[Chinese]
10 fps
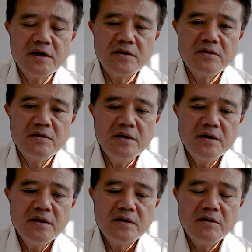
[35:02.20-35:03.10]
了很多
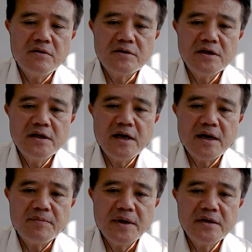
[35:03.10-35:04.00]
裸西
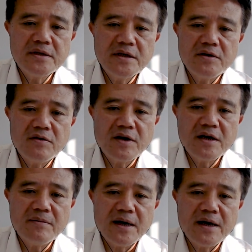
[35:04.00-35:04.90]
啦、喷剂、罗
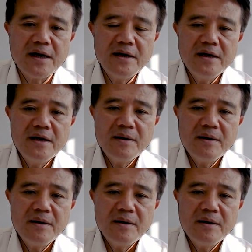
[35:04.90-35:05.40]
奈巴啦。